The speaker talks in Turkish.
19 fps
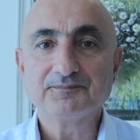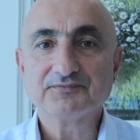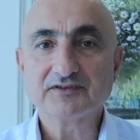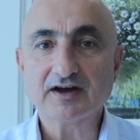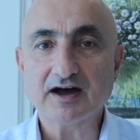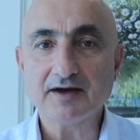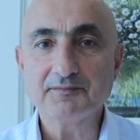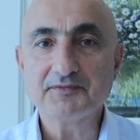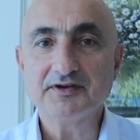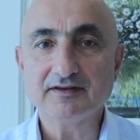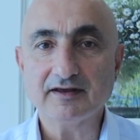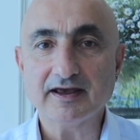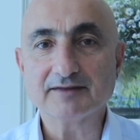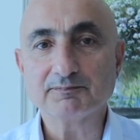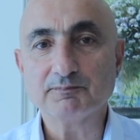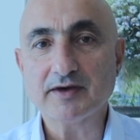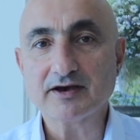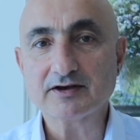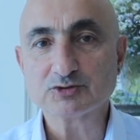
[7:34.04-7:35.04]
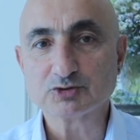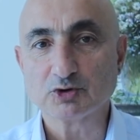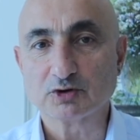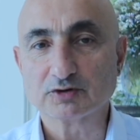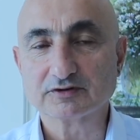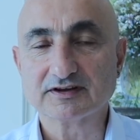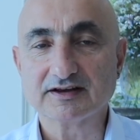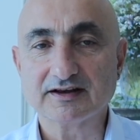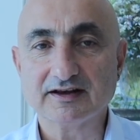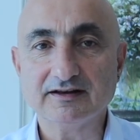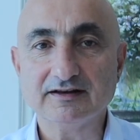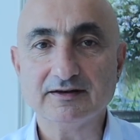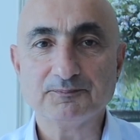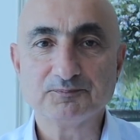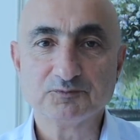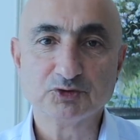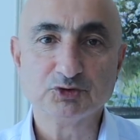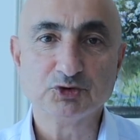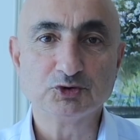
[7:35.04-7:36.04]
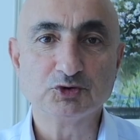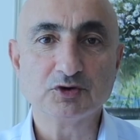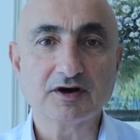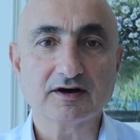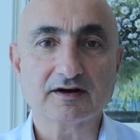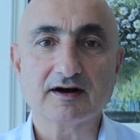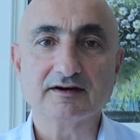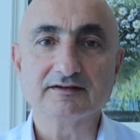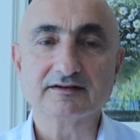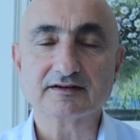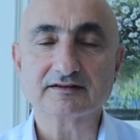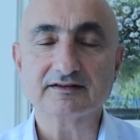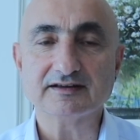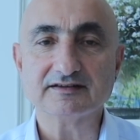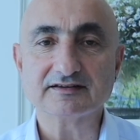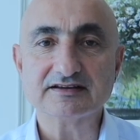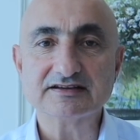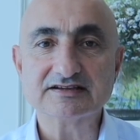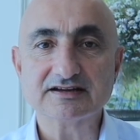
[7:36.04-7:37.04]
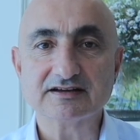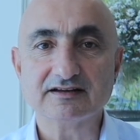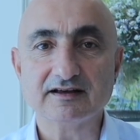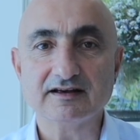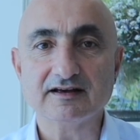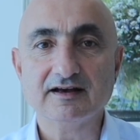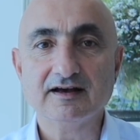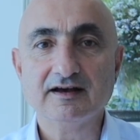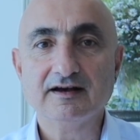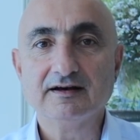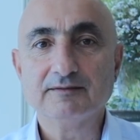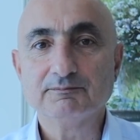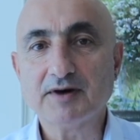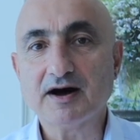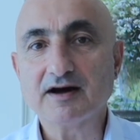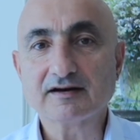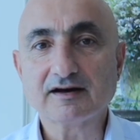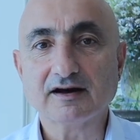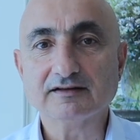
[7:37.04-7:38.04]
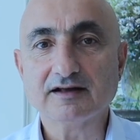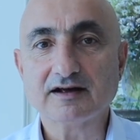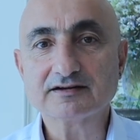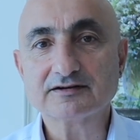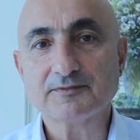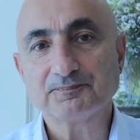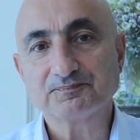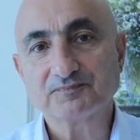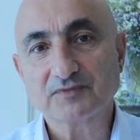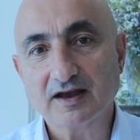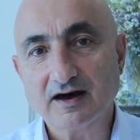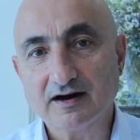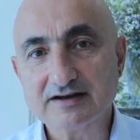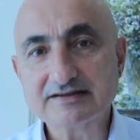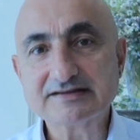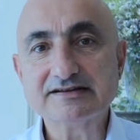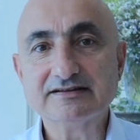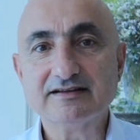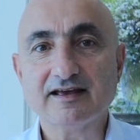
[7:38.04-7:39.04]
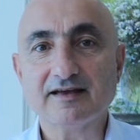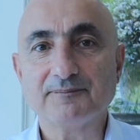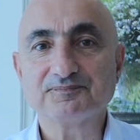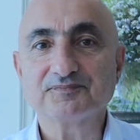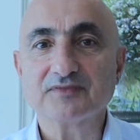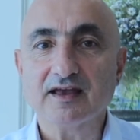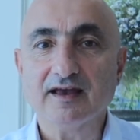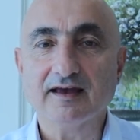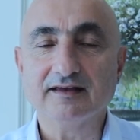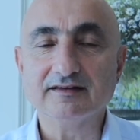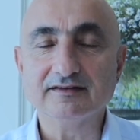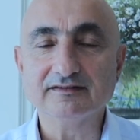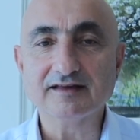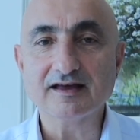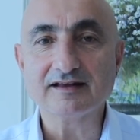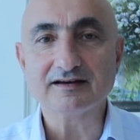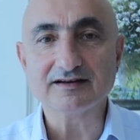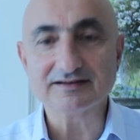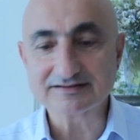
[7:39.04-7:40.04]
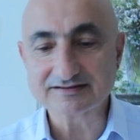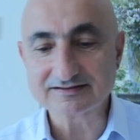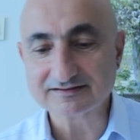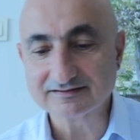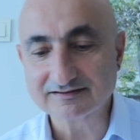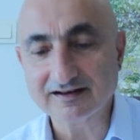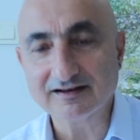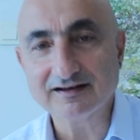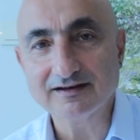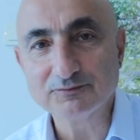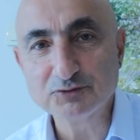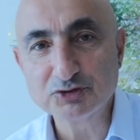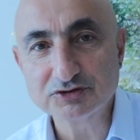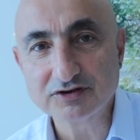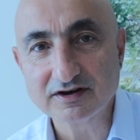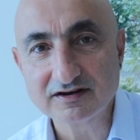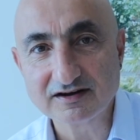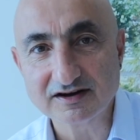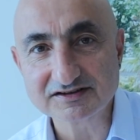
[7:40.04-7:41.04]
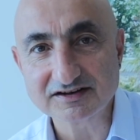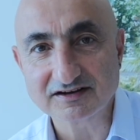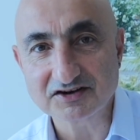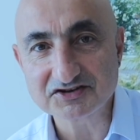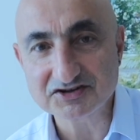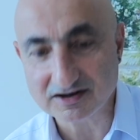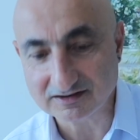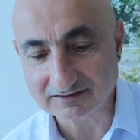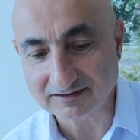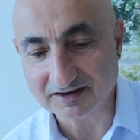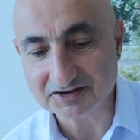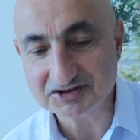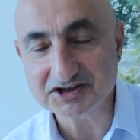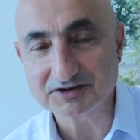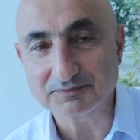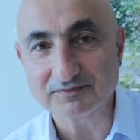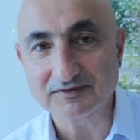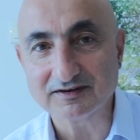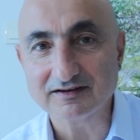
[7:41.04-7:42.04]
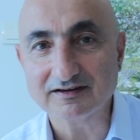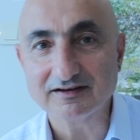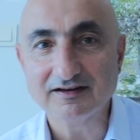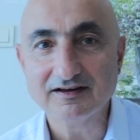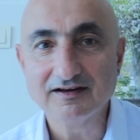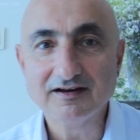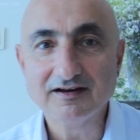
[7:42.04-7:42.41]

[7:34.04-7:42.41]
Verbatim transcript: Tahmin etmek zor değil bu dünkü kararların etkisini. Bankalar hazine elinden aslında müşteri kazanacaklar şimdi.